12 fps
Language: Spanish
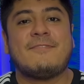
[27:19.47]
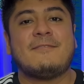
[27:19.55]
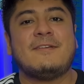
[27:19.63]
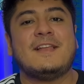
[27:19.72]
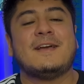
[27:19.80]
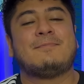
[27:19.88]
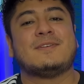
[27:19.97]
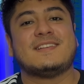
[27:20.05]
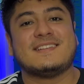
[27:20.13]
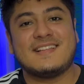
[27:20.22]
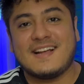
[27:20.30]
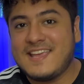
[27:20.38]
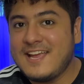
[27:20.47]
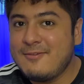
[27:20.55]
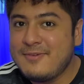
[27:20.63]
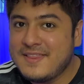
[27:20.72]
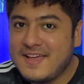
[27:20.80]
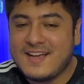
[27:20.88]
familia, pues hasta aquí el
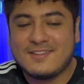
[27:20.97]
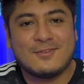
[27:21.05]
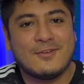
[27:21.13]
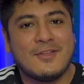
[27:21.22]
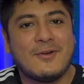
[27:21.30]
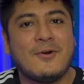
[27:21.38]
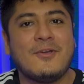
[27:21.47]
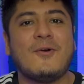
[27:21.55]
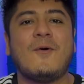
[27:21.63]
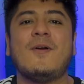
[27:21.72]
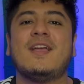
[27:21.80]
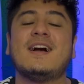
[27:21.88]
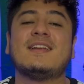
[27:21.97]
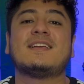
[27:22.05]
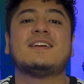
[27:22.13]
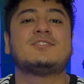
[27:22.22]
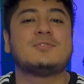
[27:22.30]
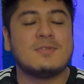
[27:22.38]
videazo de hoy. Oigan,
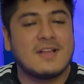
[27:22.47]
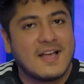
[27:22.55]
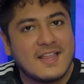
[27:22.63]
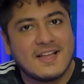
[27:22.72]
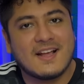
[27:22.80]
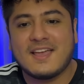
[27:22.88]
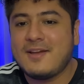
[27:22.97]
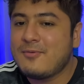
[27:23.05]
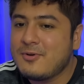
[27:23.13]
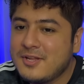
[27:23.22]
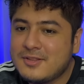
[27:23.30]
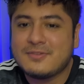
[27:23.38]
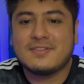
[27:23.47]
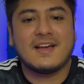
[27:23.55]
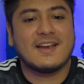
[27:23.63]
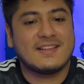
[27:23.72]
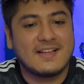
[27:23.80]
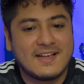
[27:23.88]
qué chulada, qué bonito es
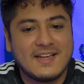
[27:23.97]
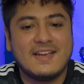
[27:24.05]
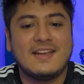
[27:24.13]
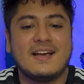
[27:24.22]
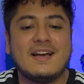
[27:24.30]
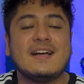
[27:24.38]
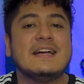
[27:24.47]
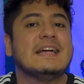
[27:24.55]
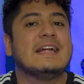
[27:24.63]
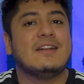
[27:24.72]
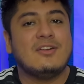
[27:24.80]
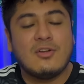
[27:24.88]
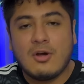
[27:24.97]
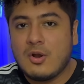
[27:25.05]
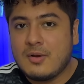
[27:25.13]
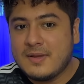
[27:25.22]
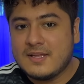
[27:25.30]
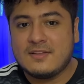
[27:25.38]
Cartagena. No lo
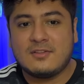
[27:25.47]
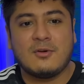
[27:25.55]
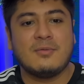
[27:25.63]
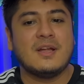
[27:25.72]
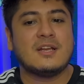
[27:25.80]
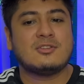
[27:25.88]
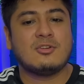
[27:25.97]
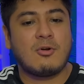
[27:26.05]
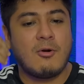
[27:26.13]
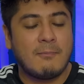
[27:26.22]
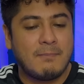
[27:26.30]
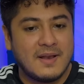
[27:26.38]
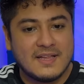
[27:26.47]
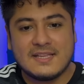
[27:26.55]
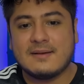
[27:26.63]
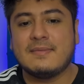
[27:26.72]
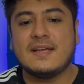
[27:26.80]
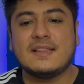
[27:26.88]
había descubierto
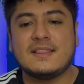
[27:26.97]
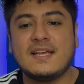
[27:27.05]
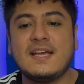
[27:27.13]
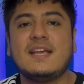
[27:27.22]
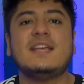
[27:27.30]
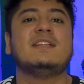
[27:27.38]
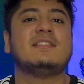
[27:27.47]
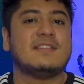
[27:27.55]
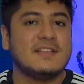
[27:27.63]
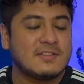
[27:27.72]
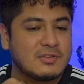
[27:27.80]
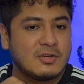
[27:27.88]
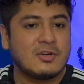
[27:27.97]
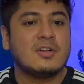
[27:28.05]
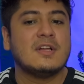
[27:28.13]
completamente, insisto.